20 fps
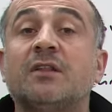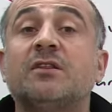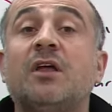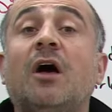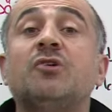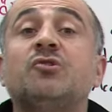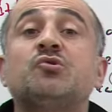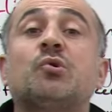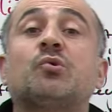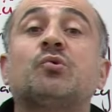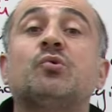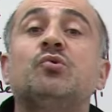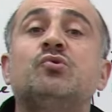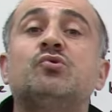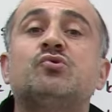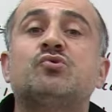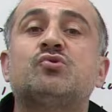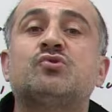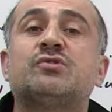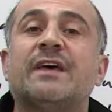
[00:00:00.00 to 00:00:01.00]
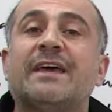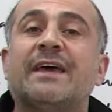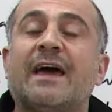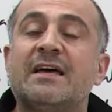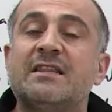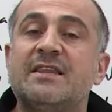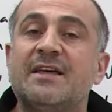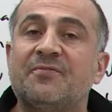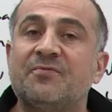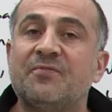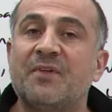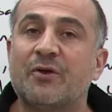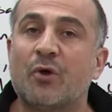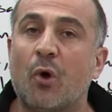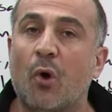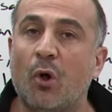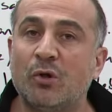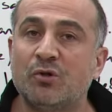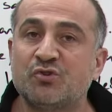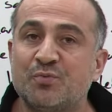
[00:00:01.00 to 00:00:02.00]
Daha çok üst düzey hedefleri
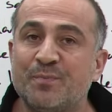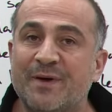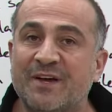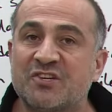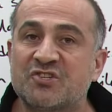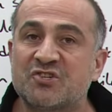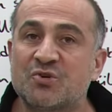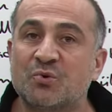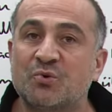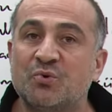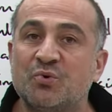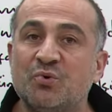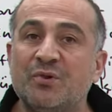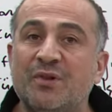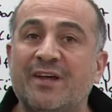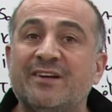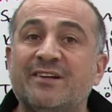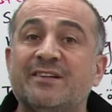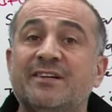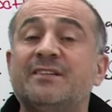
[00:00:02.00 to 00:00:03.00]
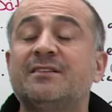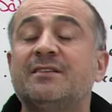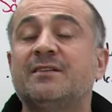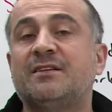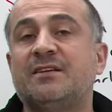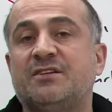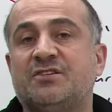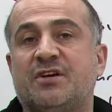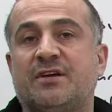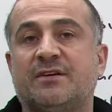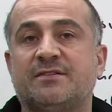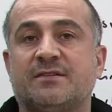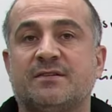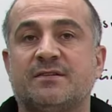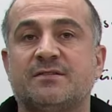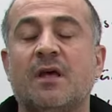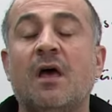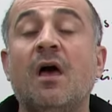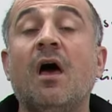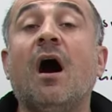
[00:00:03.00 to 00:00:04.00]
ölçmek için kullanılır
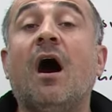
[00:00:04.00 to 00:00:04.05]
diyeceksiniz.